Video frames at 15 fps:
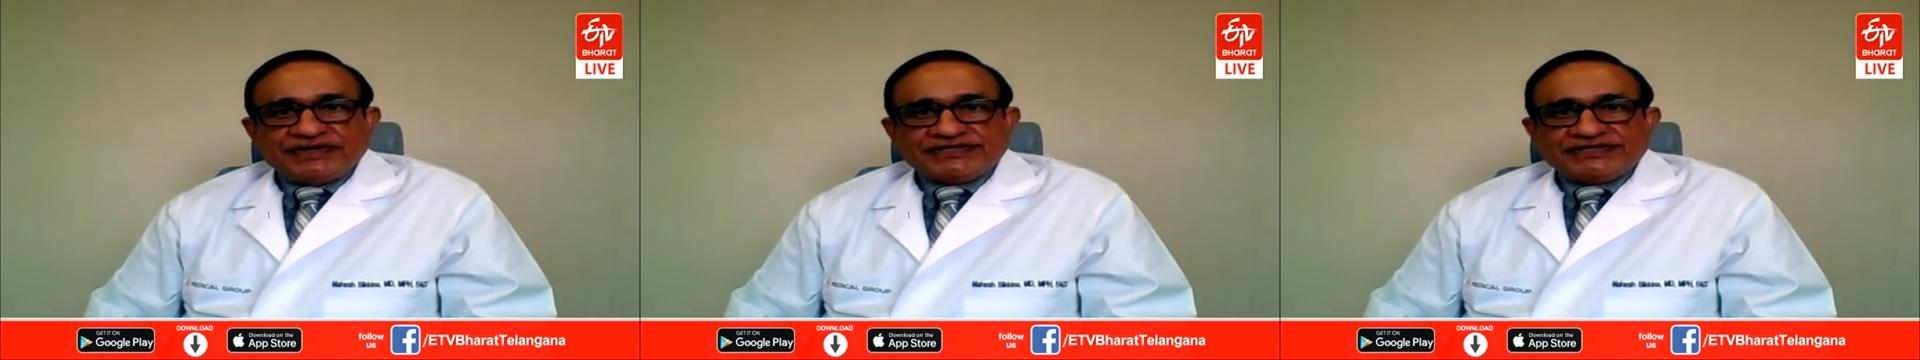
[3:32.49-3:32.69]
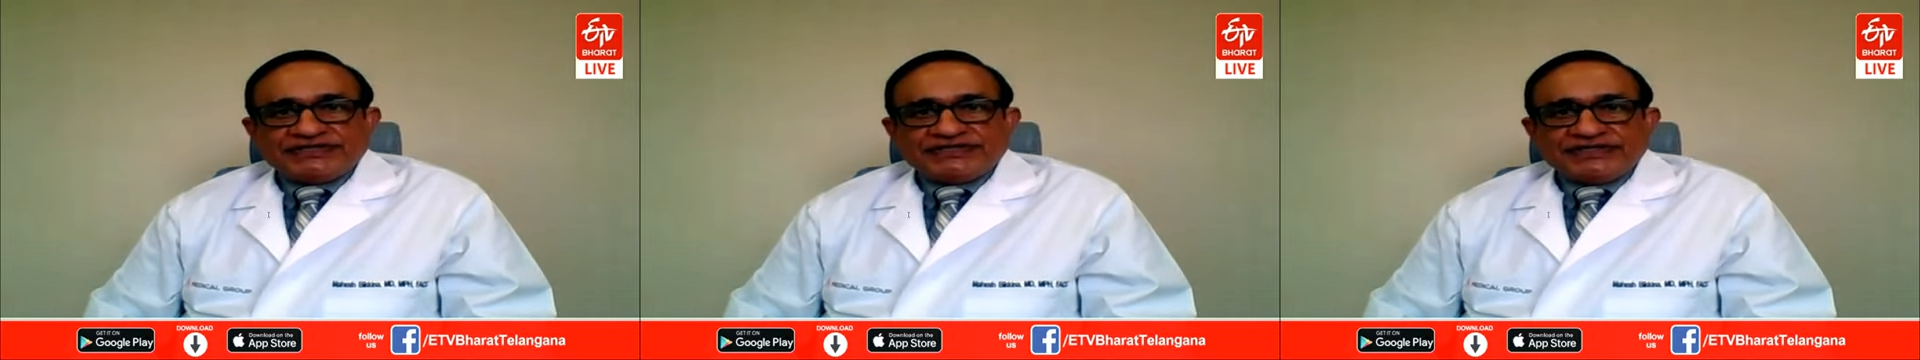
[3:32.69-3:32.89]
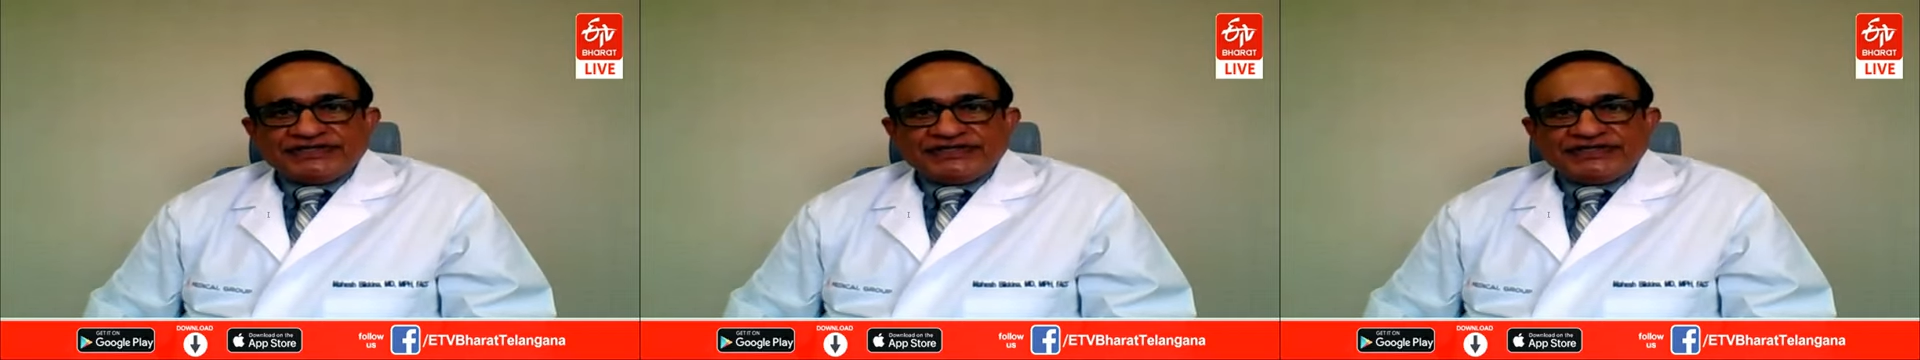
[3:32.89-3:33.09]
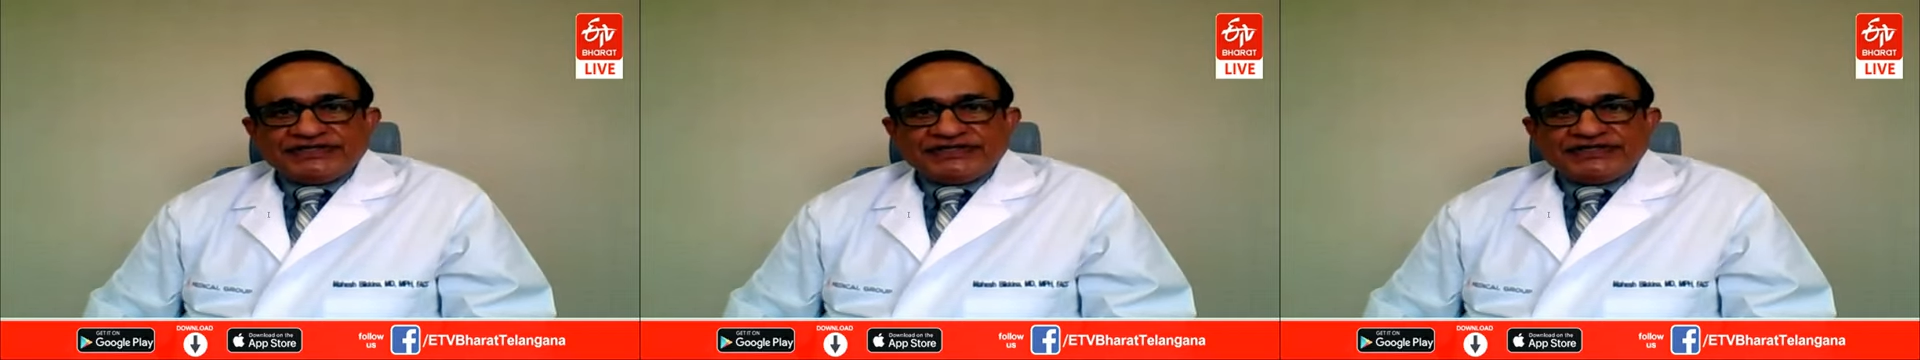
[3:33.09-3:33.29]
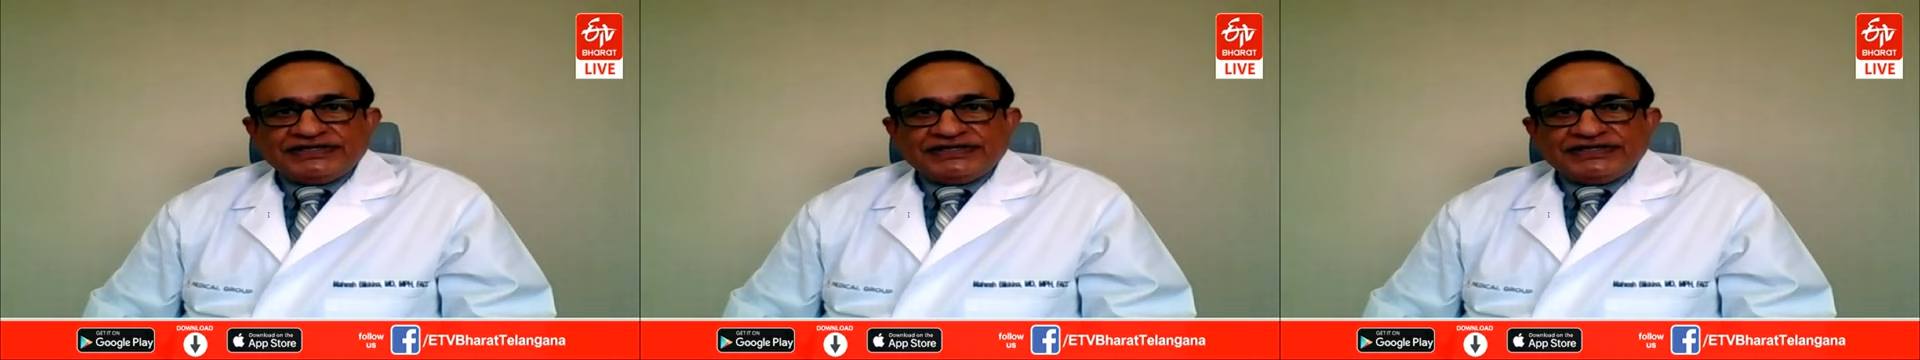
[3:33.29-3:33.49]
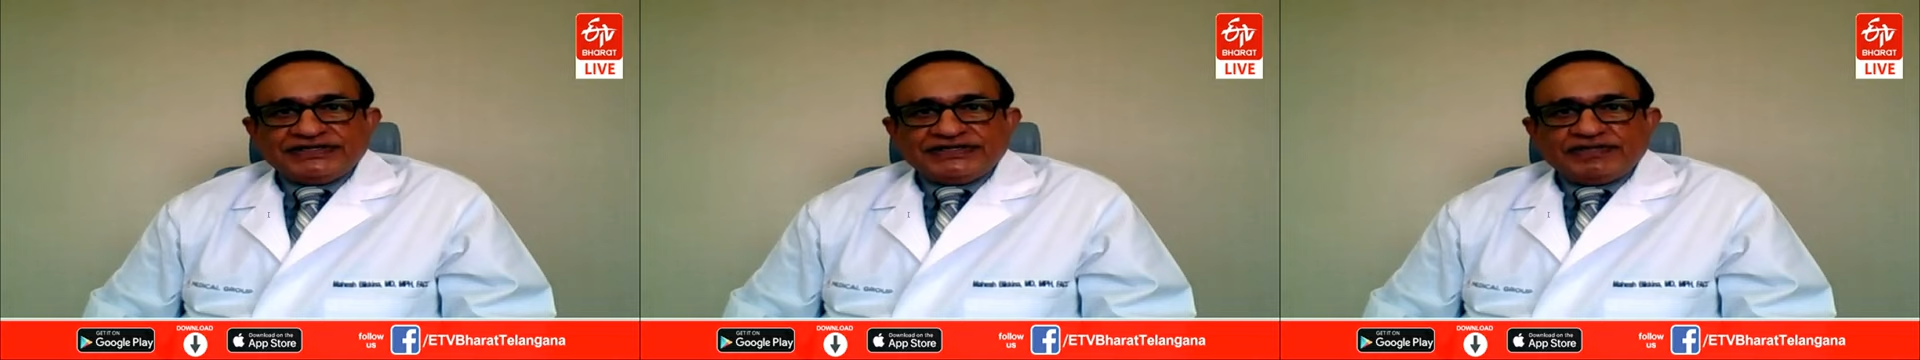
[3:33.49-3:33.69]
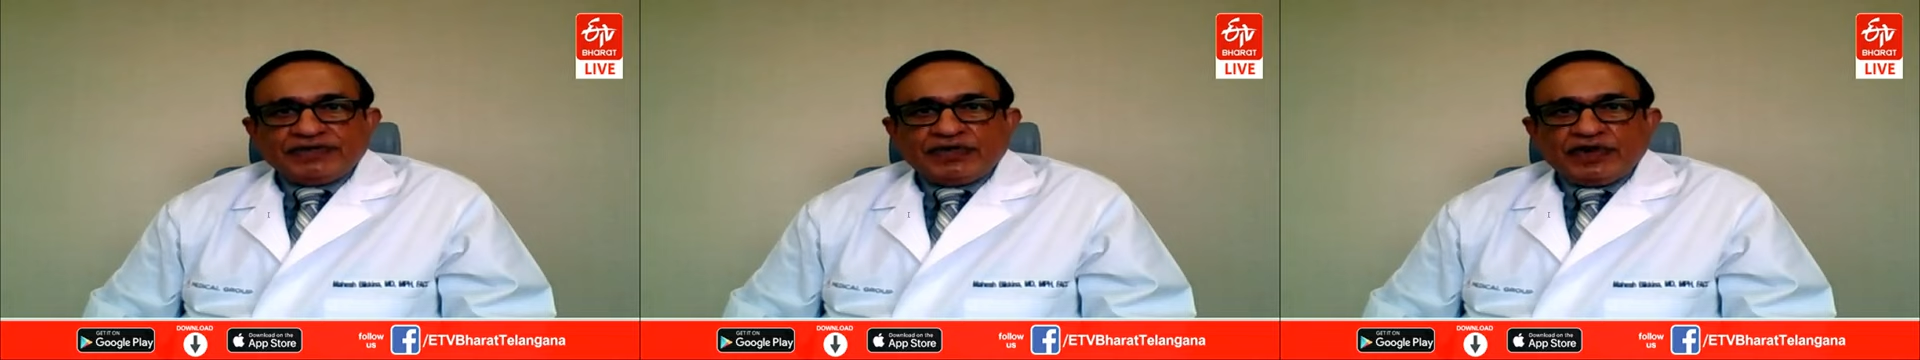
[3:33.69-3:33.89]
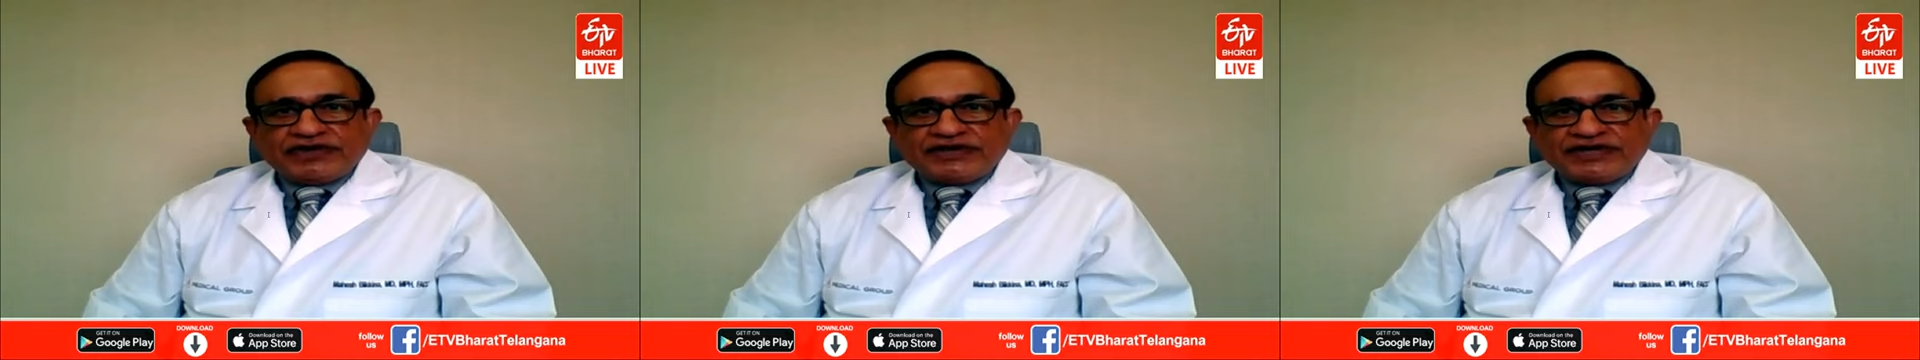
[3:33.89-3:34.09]
పేషెంట్స్కి
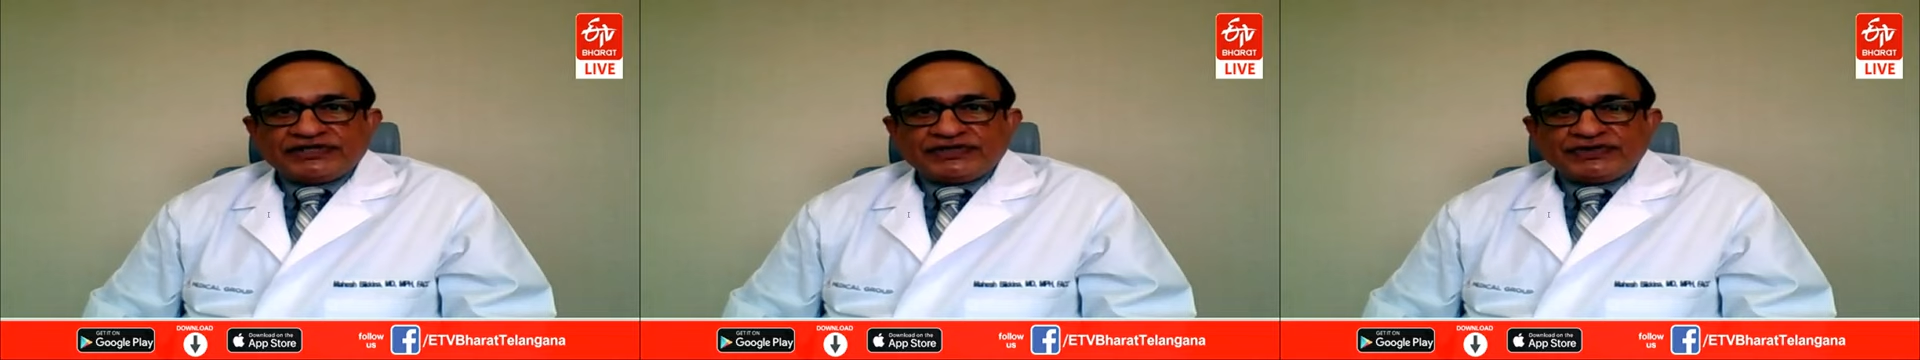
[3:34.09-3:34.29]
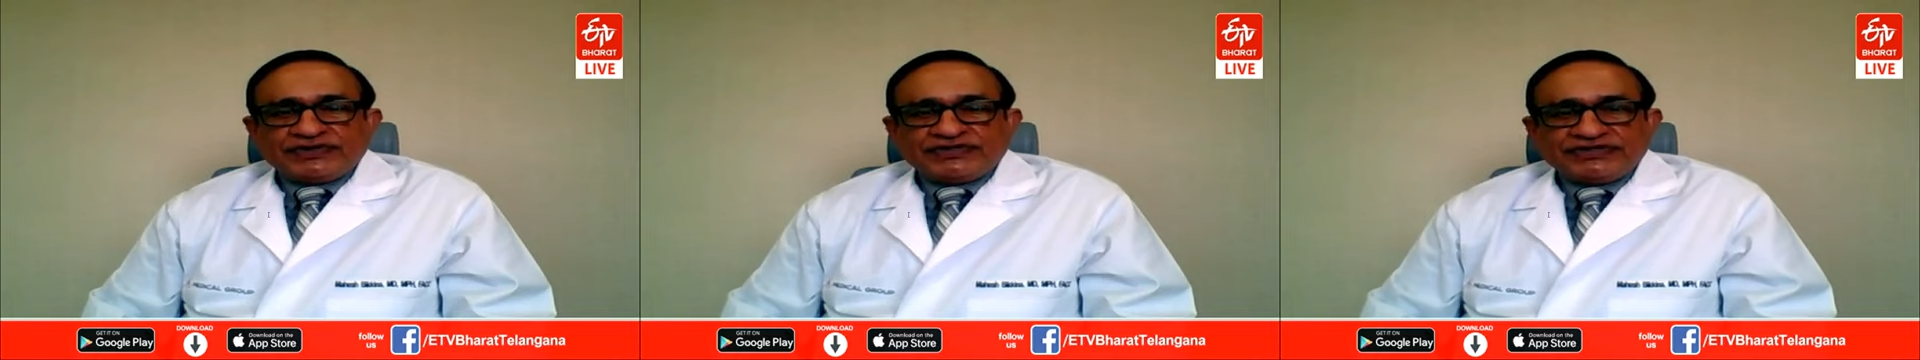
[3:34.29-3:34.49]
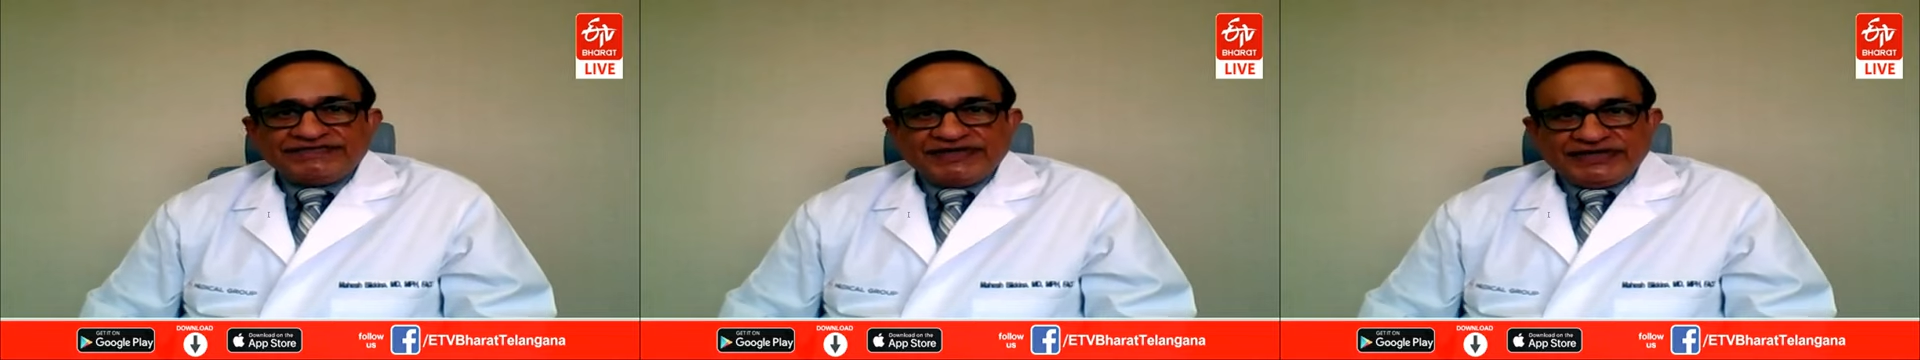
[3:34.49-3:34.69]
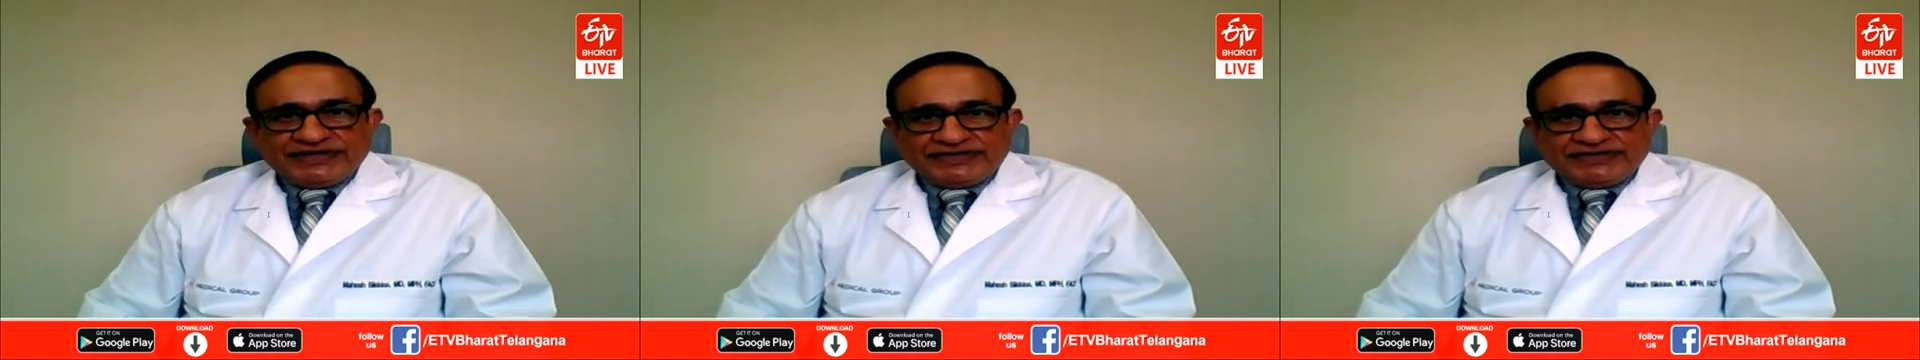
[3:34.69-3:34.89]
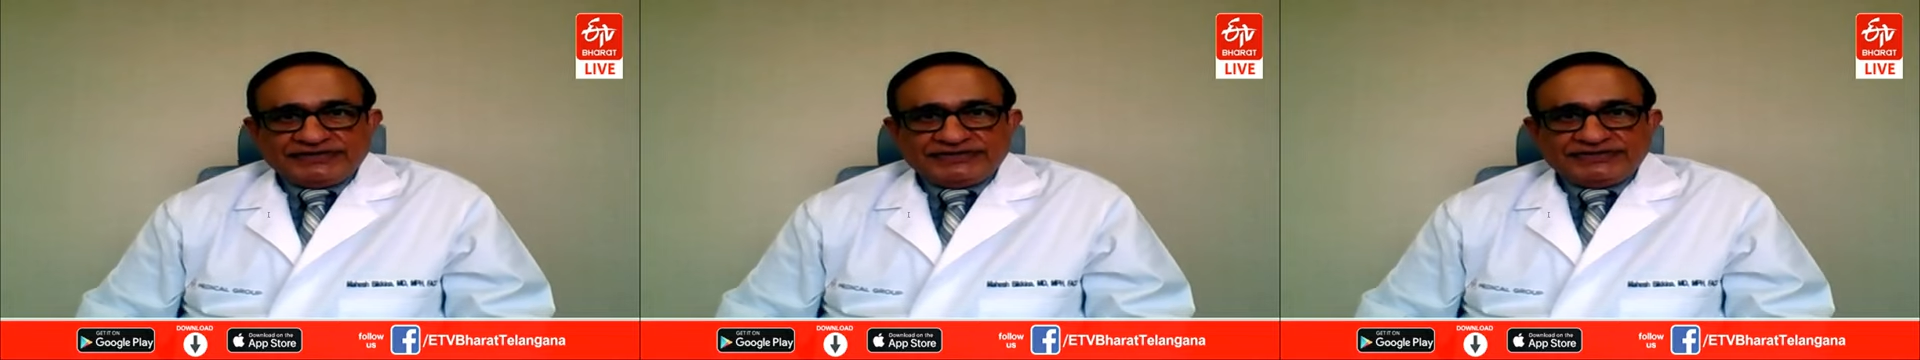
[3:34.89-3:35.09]
మోడరేట్ టు సివియర్